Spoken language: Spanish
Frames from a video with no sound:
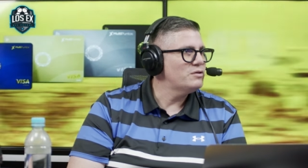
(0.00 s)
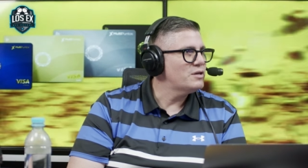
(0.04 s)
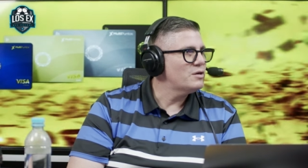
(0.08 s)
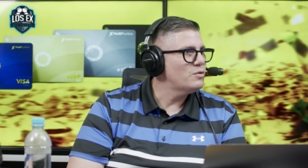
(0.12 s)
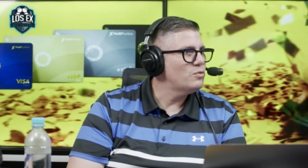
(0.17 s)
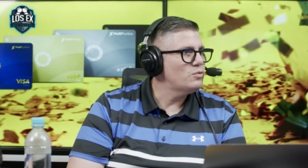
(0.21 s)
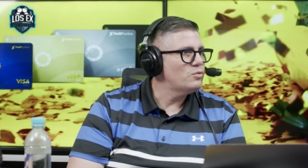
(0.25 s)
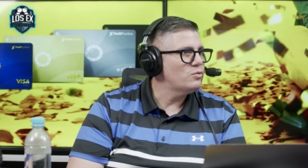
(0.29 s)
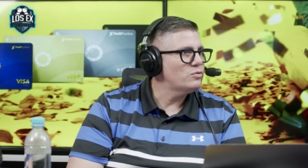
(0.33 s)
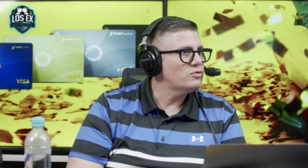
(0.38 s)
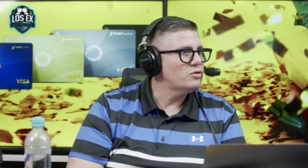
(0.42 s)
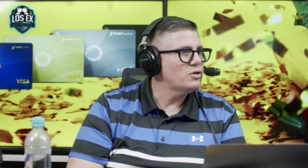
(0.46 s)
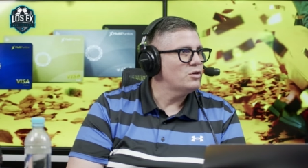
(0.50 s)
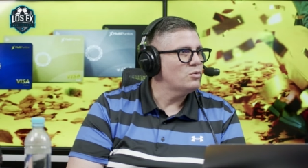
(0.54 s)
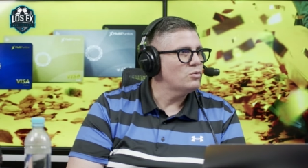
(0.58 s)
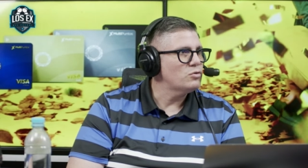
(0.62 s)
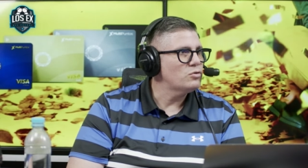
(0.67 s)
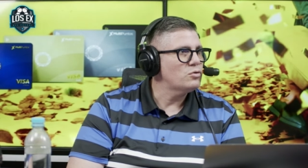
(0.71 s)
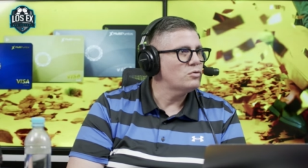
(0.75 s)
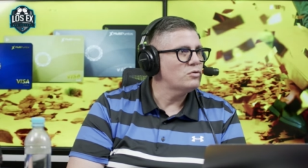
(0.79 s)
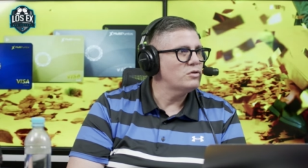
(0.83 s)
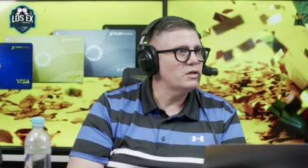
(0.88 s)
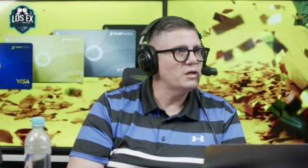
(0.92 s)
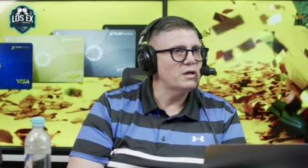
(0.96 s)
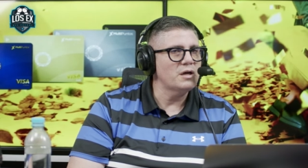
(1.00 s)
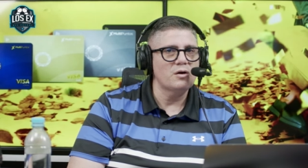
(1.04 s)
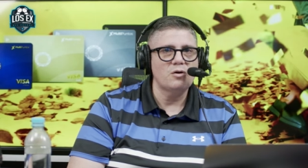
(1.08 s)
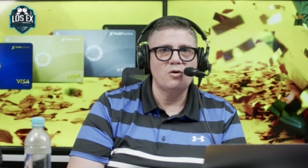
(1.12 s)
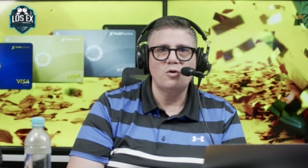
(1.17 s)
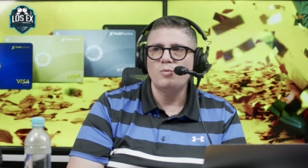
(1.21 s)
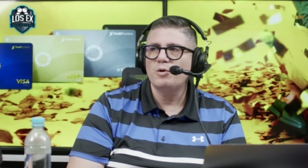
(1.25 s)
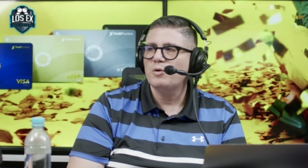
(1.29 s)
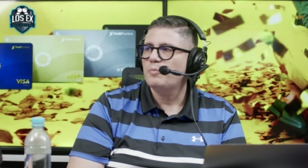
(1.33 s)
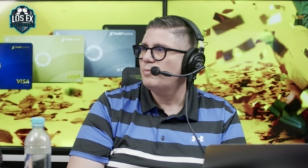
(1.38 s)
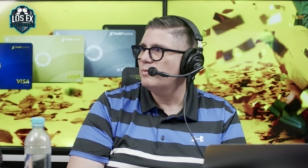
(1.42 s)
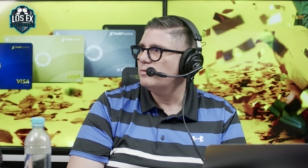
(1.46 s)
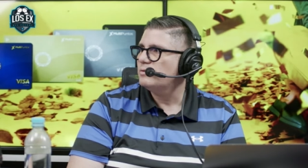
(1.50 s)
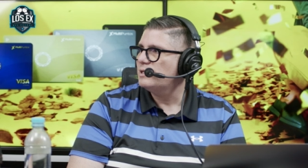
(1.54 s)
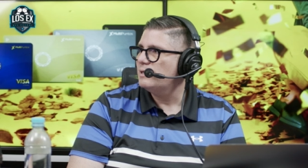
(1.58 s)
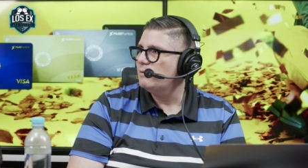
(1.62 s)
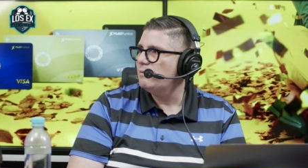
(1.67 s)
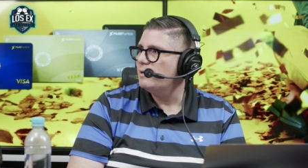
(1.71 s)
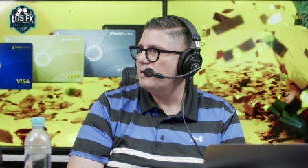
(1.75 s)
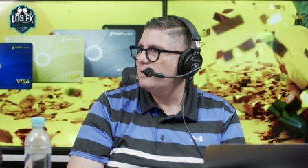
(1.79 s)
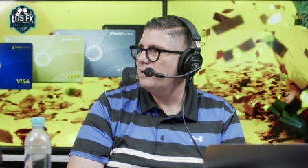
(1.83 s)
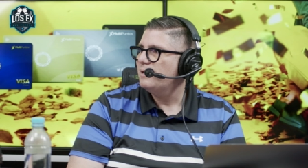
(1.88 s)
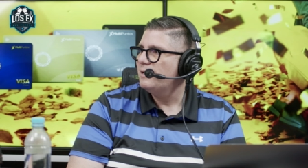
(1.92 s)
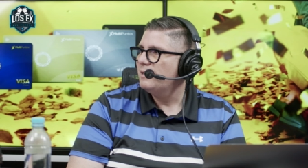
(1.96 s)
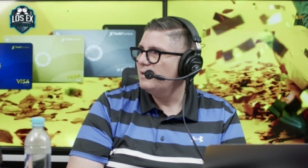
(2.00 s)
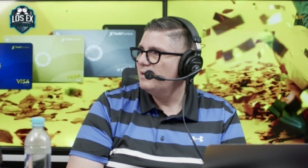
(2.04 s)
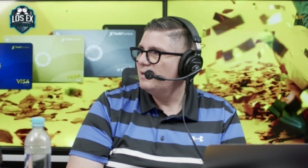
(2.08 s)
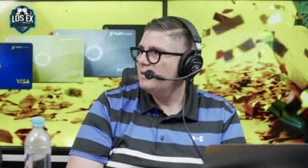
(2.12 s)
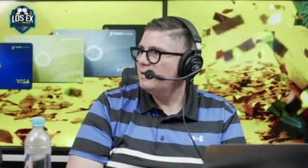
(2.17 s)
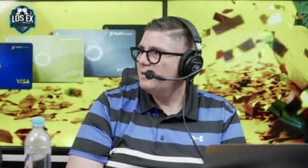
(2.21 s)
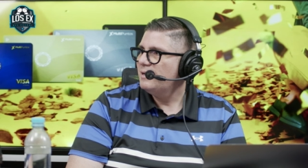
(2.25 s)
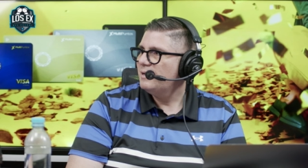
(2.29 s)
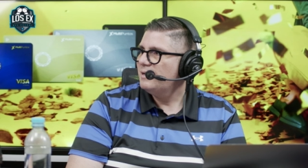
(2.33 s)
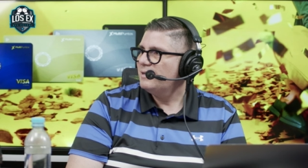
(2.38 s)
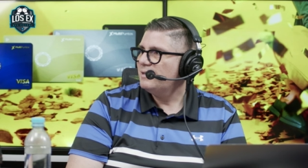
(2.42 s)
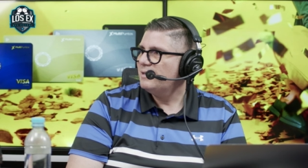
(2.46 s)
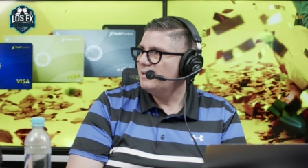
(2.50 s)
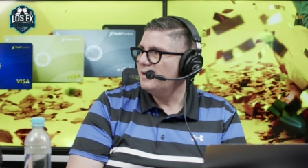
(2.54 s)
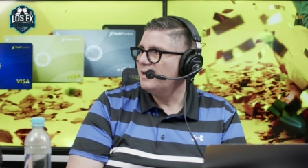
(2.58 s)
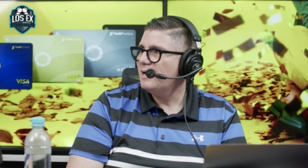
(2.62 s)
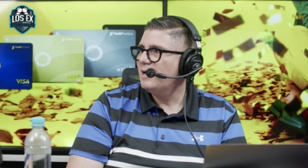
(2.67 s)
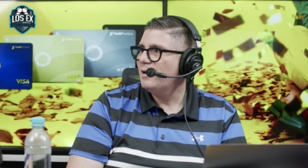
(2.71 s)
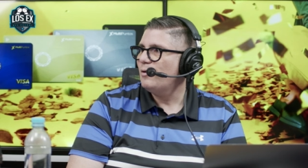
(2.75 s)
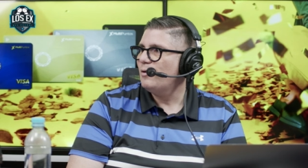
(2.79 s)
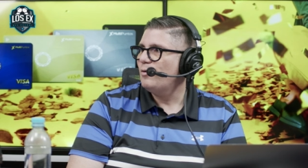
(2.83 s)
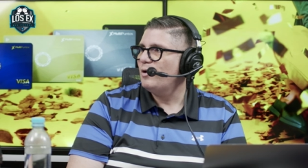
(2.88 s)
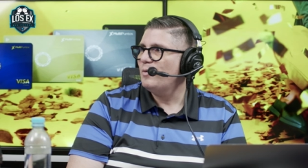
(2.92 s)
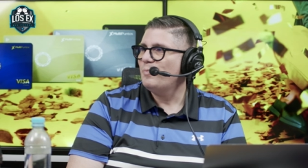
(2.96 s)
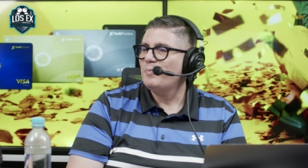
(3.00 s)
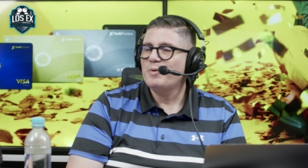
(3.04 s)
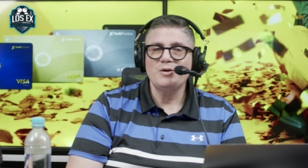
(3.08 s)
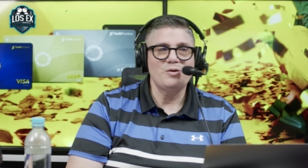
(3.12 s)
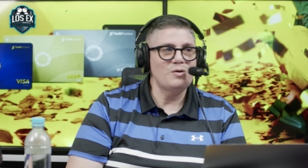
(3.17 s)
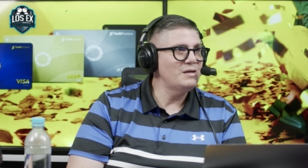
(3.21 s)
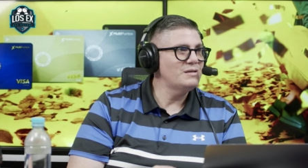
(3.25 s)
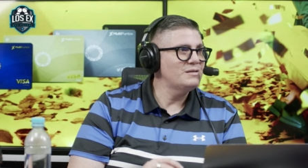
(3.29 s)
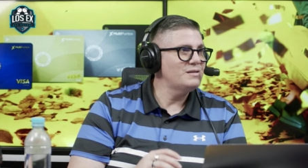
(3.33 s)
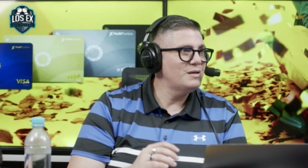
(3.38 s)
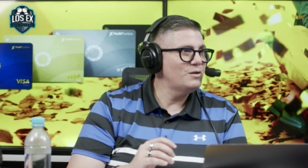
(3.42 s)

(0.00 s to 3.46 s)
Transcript: entre unos y otros de que cómo es posible de que los españoles